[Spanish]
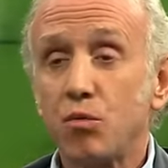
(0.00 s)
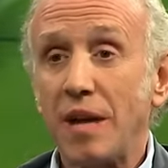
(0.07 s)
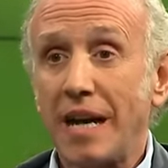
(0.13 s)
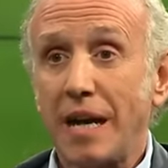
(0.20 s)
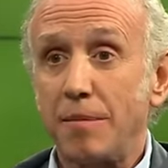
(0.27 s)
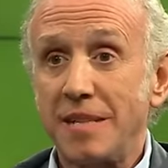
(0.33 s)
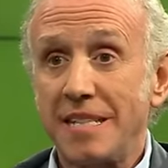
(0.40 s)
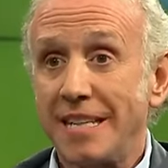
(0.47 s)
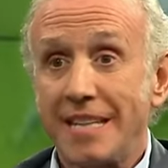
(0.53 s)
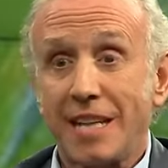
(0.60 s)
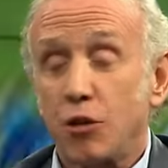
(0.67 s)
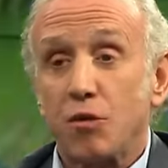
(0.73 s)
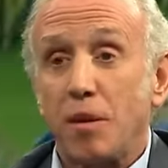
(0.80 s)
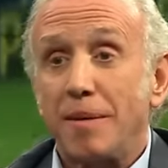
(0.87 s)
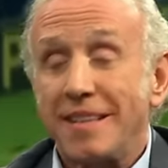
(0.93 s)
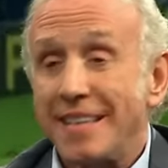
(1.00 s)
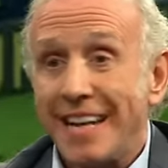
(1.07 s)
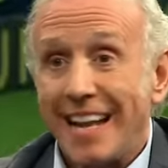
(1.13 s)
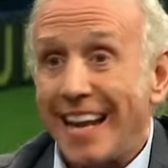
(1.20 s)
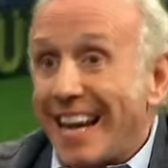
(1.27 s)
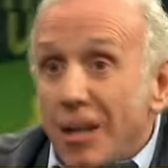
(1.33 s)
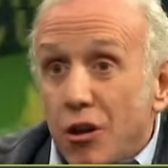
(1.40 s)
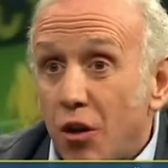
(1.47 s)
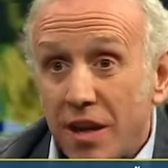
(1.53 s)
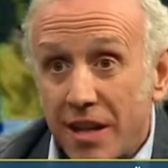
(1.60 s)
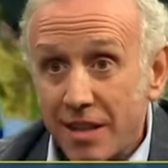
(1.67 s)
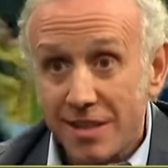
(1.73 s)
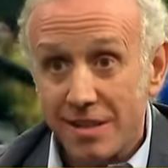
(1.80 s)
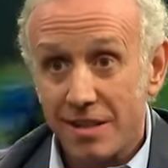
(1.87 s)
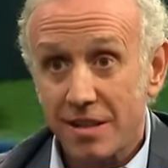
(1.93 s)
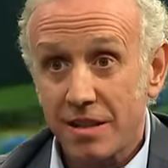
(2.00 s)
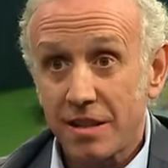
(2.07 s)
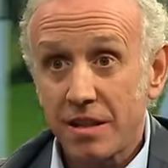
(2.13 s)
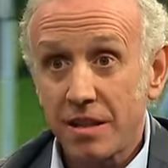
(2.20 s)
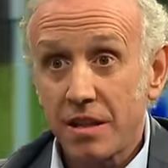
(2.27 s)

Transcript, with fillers: una camiseta y una bandera en la que no crees,